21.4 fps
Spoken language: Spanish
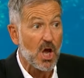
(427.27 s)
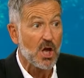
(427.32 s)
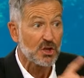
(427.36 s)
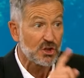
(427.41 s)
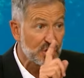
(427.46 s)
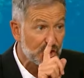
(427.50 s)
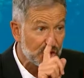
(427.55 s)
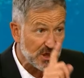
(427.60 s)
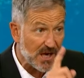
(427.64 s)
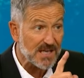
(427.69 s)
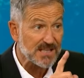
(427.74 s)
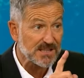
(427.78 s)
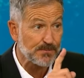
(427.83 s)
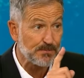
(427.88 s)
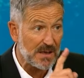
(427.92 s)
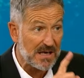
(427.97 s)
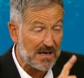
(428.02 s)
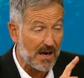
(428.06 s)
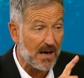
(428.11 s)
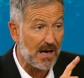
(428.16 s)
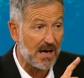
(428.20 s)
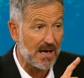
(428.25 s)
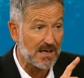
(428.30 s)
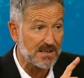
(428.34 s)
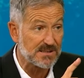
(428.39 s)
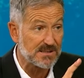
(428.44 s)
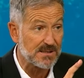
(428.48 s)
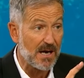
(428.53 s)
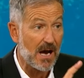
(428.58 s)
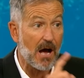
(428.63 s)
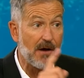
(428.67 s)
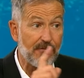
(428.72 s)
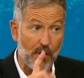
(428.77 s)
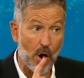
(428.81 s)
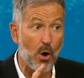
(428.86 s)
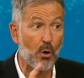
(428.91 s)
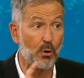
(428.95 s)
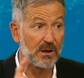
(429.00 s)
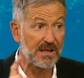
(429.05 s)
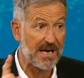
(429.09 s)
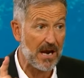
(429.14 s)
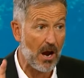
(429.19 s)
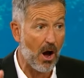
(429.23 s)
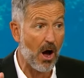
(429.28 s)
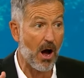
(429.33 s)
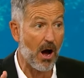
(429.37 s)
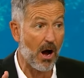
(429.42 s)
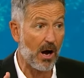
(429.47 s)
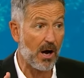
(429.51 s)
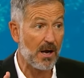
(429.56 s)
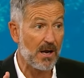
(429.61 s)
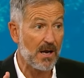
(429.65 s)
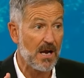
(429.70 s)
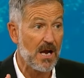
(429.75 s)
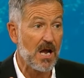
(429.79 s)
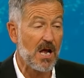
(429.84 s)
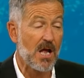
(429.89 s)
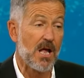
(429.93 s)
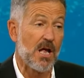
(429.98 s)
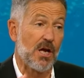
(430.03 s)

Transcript: solo por el santo asombro.